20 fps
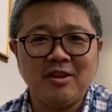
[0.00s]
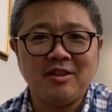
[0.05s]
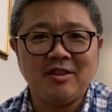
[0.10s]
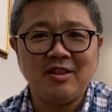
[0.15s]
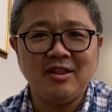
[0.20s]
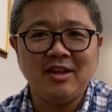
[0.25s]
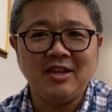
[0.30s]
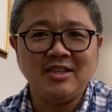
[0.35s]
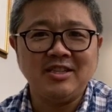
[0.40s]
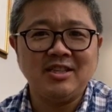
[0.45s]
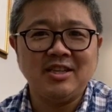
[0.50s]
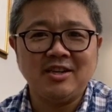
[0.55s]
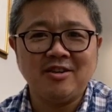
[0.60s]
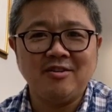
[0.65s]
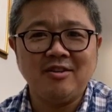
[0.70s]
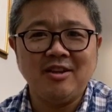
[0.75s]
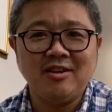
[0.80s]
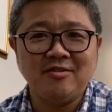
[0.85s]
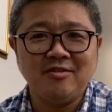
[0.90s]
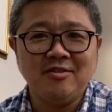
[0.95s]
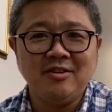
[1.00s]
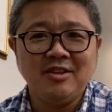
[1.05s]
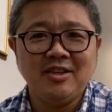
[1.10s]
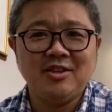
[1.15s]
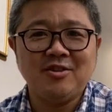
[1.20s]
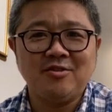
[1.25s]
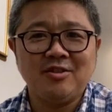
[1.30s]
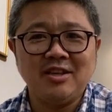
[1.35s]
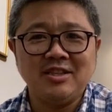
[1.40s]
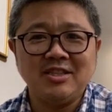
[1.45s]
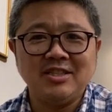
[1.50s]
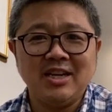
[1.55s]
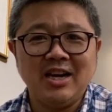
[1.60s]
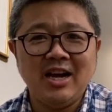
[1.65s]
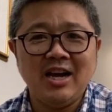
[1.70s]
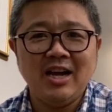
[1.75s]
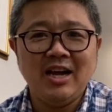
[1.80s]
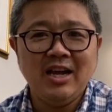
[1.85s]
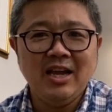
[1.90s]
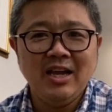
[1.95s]
手伝いしてくれる人たち
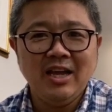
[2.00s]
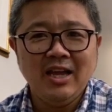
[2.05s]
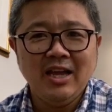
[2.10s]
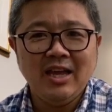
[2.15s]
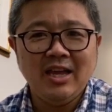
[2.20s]
が、